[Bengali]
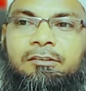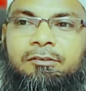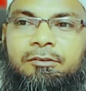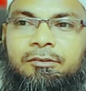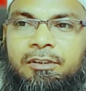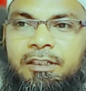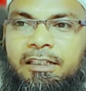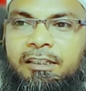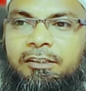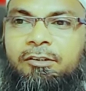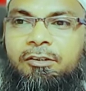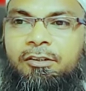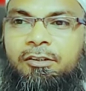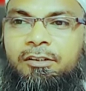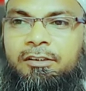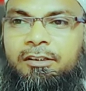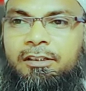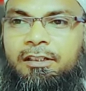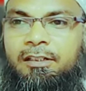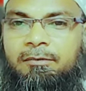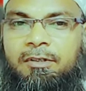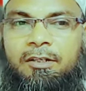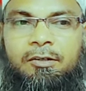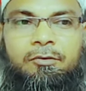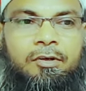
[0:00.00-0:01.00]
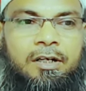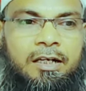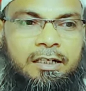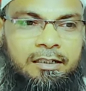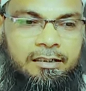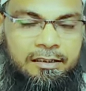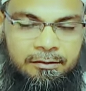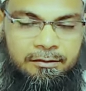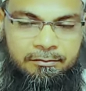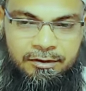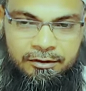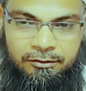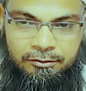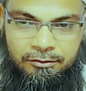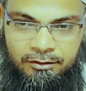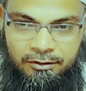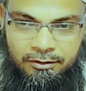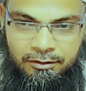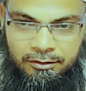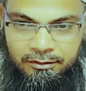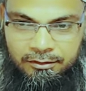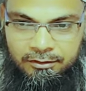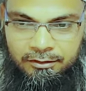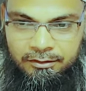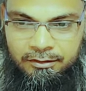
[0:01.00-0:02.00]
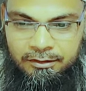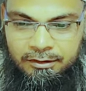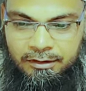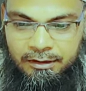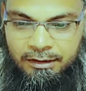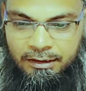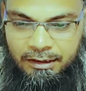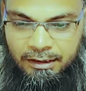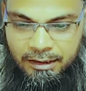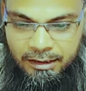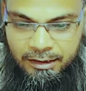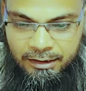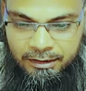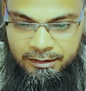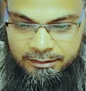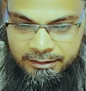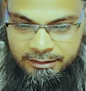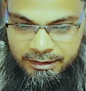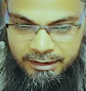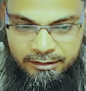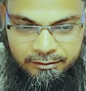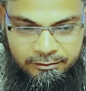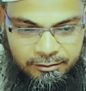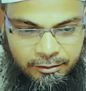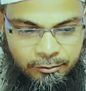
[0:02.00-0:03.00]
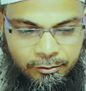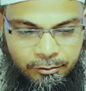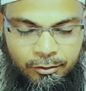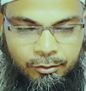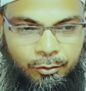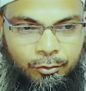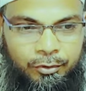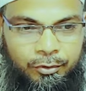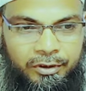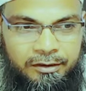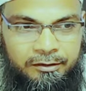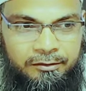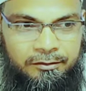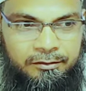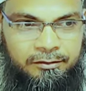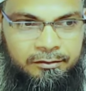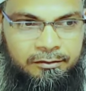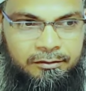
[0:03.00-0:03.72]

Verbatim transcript: তো এই ধরনের আমরা কয়েকটা মাত্র চিকিৎসাগুলো করি